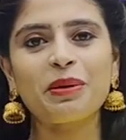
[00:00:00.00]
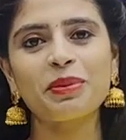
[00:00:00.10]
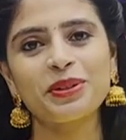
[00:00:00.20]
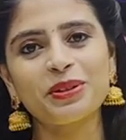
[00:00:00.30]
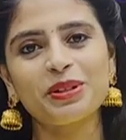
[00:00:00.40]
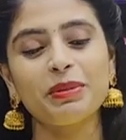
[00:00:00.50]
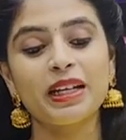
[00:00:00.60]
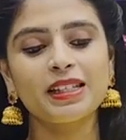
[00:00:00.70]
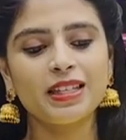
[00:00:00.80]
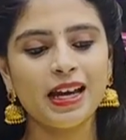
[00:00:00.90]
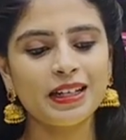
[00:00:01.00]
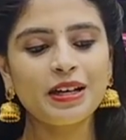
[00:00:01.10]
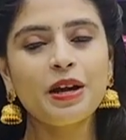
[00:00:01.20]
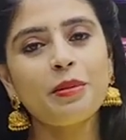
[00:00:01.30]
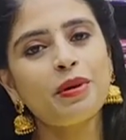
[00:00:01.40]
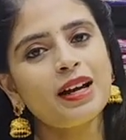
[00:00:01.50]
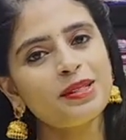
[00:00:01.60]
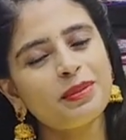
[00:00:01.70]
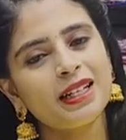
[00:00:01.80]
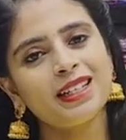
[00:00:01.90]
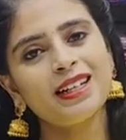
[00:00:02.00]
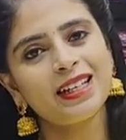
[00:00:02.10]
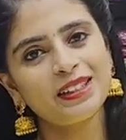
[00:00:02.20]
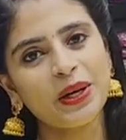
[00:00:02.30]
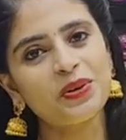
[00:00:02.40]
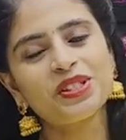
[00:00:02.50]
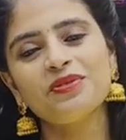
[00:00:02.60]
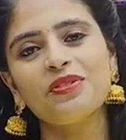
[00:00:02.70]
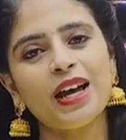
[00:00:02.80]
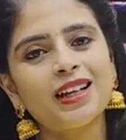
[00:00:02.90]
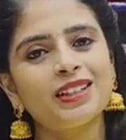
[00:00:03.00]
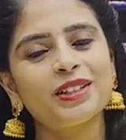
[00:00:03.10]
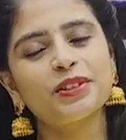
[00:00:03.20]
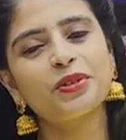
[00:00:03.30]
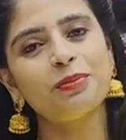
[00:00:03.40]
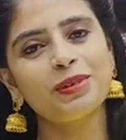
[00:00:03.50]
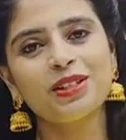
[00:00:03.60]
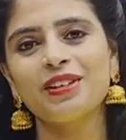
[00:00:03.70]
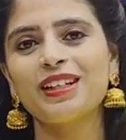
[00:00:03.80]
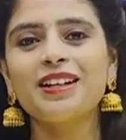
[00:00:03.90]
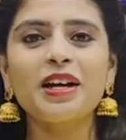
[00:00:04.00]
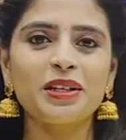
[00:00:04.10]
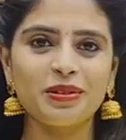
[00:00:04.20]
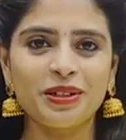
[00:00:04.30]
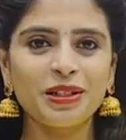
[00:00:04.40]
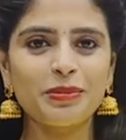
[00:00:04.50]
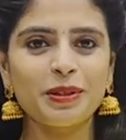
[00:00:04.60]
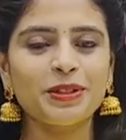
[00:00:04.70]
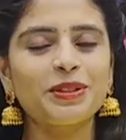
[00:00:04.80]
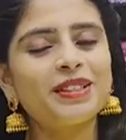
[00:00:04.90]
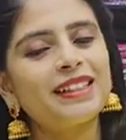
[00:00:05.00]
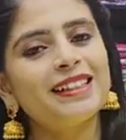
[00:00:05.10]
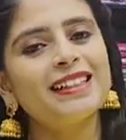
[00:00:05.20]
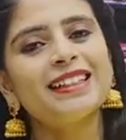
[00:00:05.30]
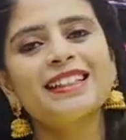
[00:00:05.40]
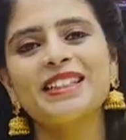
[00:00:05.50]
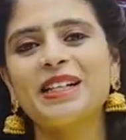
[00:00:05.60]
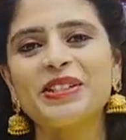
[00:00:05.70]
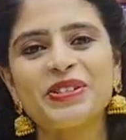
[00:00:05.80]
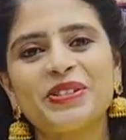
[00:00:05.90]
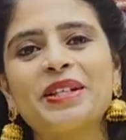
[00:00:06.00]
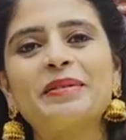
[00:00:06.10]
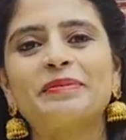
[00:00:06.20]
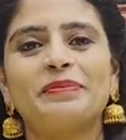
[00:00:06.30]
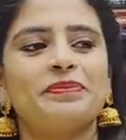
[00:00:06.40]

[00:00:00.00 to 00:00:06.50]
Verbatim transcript: కనబడుతుంది మనకి శారీ ప్రైస్ మనకి నైన్ థౌజండ్ ఫైవ్ హండ్రెడ్ తొమ్మిది వేల ఐదు వందలు పడుతుంది నెక్స్ట్ కలర్ చూద్దాం